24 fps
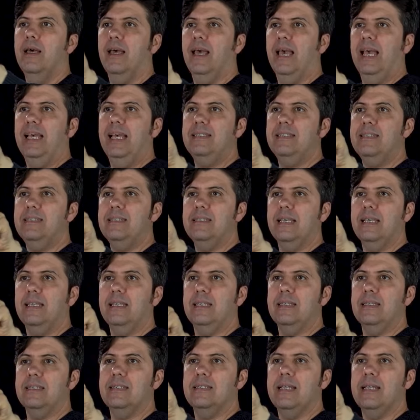
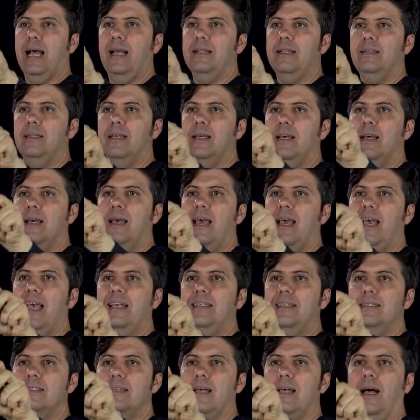S8'den
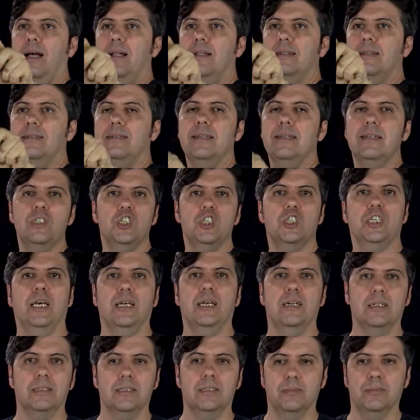S6'yı
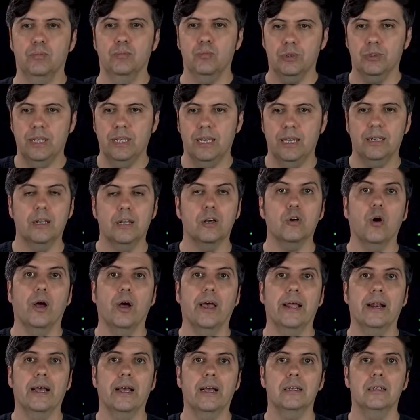çıkarırdım. Burada yerine
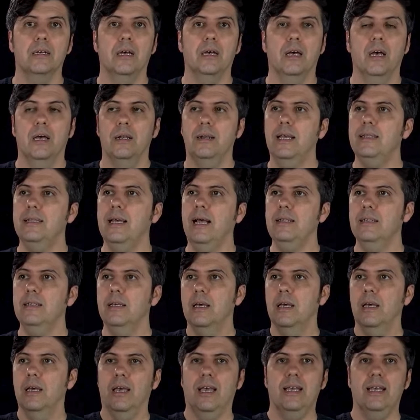koyarak. Neden?
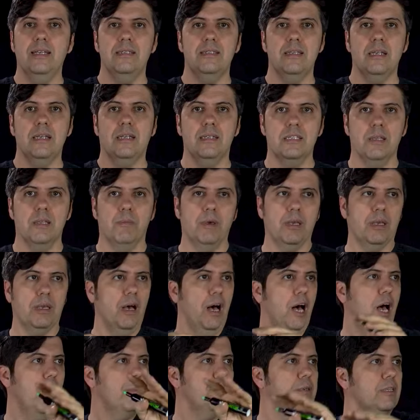S8 demek
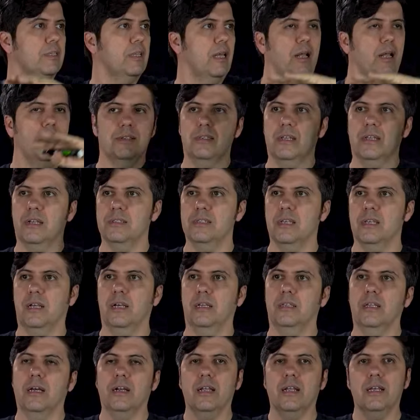A1'den A8'e
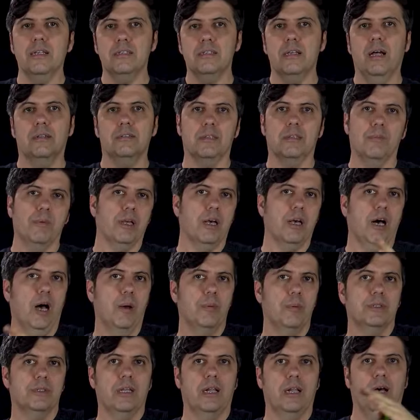kadar. S6 demek
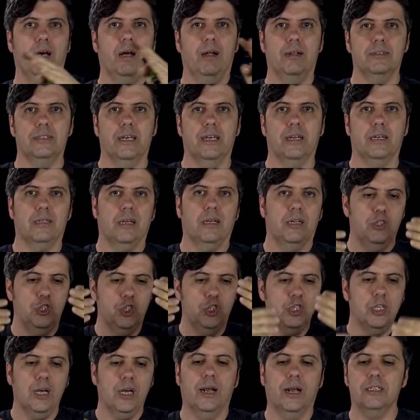A1'den A6'ya kadar.
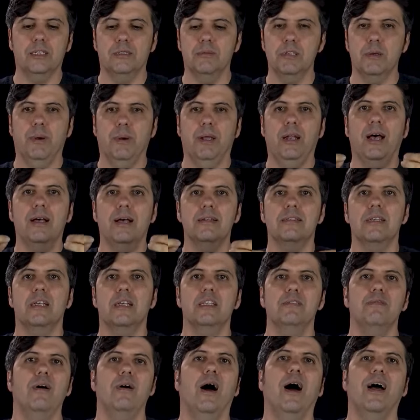Çıkardığım zaman A8
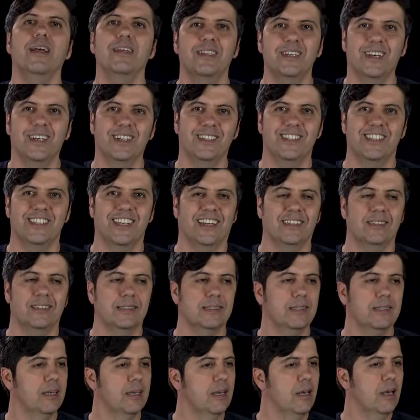ve A7
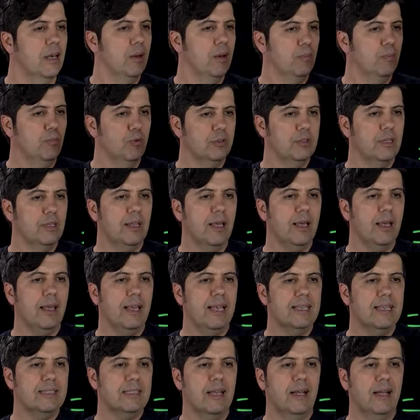kalacaktır. Burada da
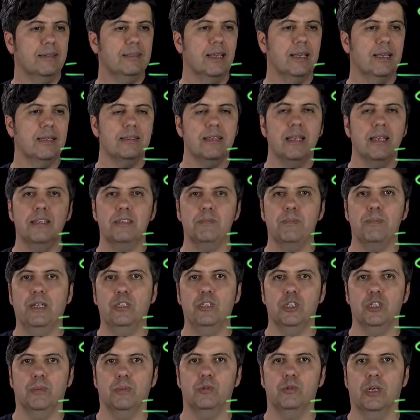S6 eksi
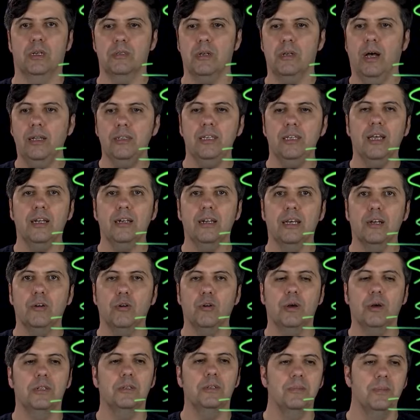S5 yapacağız. Hadi yerine
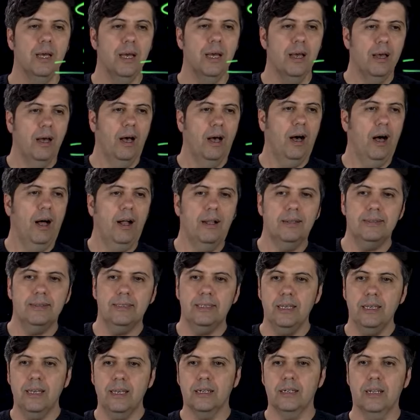koyalım. 6
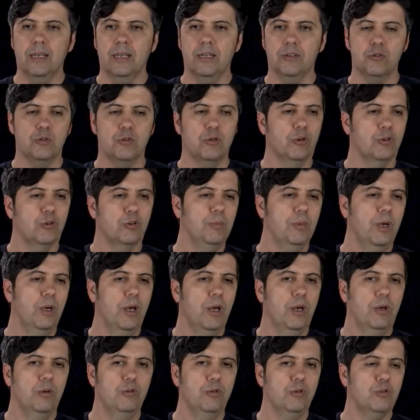yerine yazıyorum.
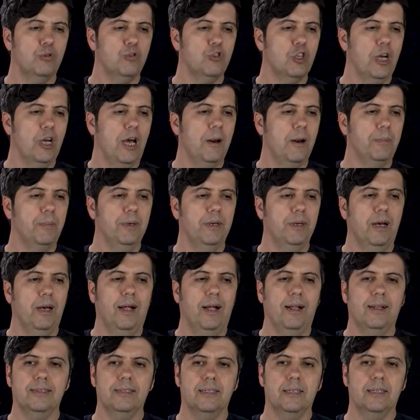3 çarpı
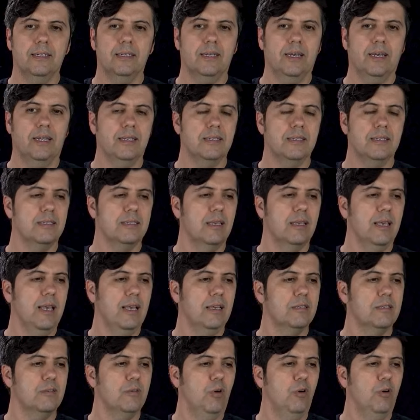6'nın karesi
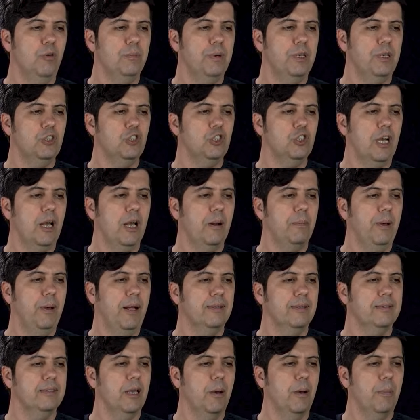eksi 15 çarpı
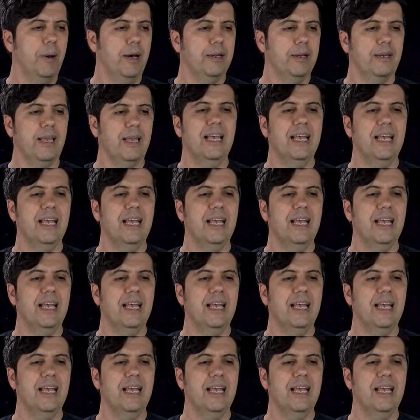6 yapar.